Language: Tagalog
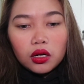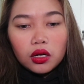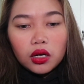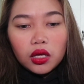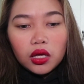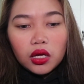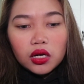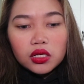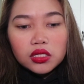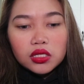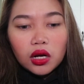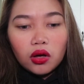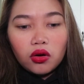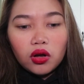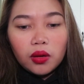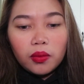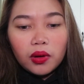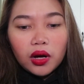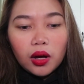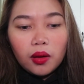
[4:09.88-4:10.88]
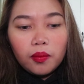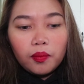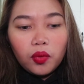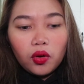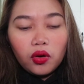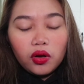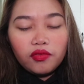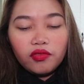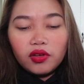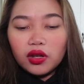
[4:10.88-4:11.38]
Lahi ra si Laura
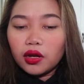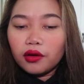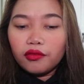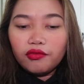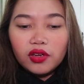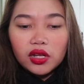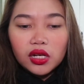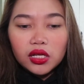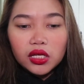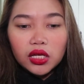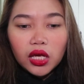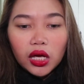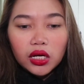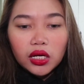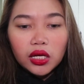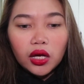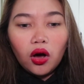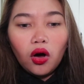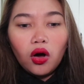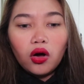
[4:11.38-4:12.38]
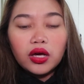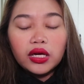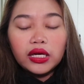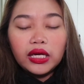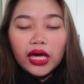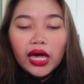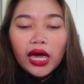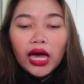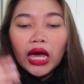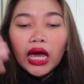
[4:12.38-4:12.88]
makaampo. Oy, feel na feel gid kay niya.
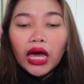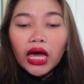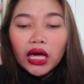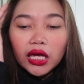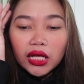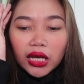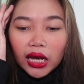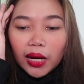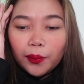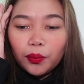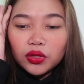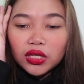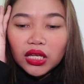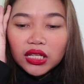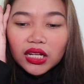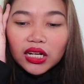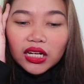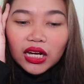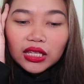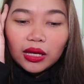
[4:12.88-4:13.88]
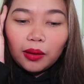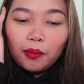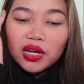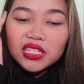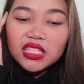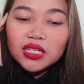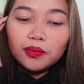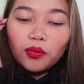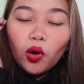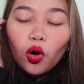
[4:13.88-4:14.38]
Okay! Nanapunta dire ka ta
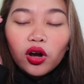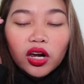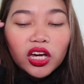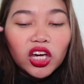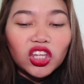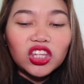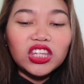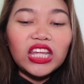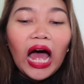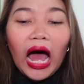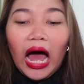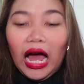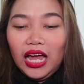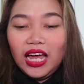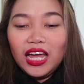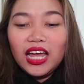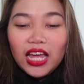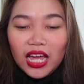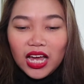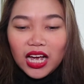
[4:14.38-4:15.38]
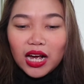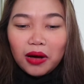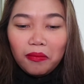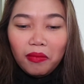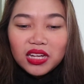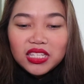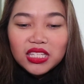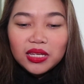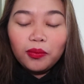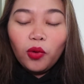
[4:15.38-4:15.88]
Massimo lang gid da.
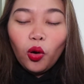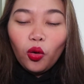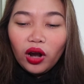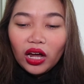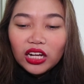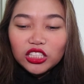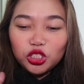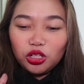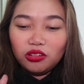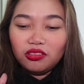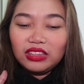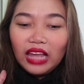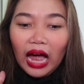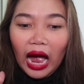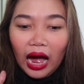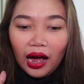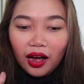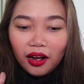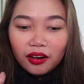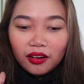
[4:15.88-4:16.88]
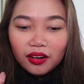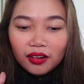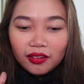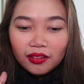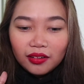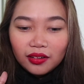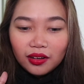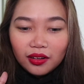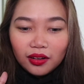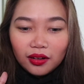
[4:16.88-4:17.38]
Masimaw lang dyan ta.
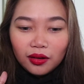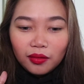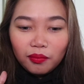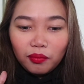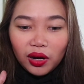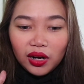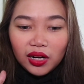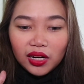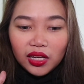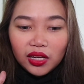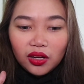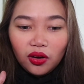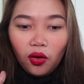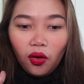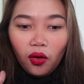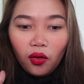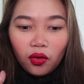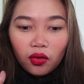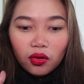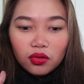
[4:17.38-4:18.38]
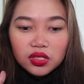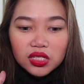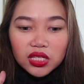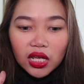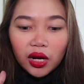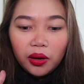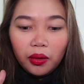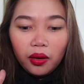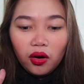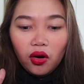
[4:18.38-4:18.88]
Palihog.
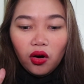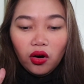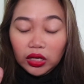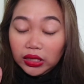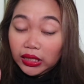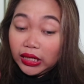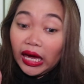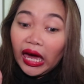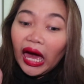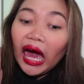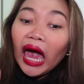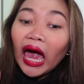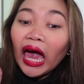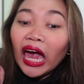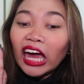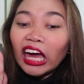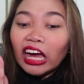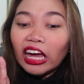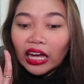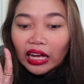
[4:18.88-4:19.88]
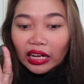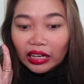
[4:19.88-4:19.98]
Unsa na, okay!